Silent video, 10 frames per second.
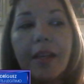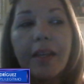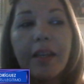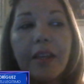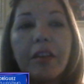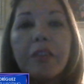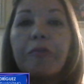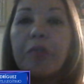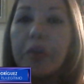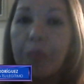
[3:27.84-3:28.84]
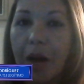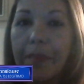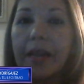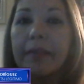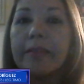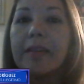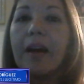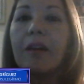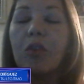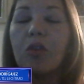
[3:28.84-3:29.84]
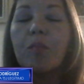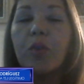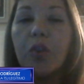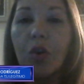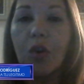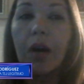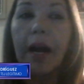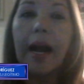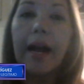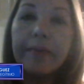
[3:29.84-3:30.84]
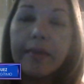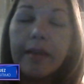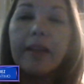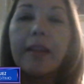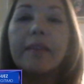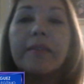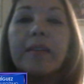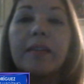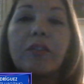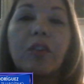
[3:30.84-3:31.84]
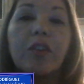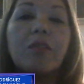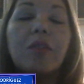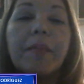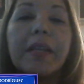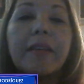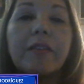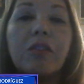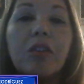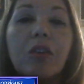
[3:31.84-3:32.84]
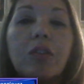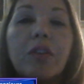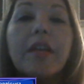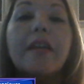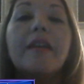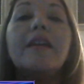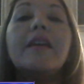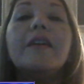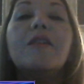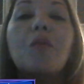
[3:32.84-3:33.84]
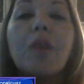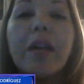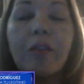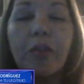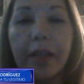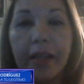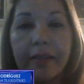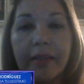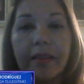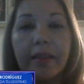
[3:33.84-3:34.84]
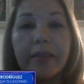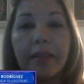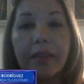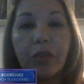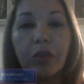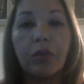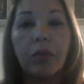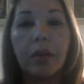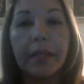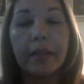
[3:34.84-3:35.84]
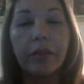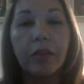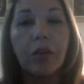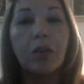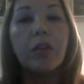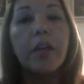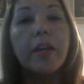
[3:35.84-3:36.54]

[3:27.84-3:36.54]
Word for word: y fuimos amenazados, como no, antes de la designación y juramentación y luego de esa designación y juramentación,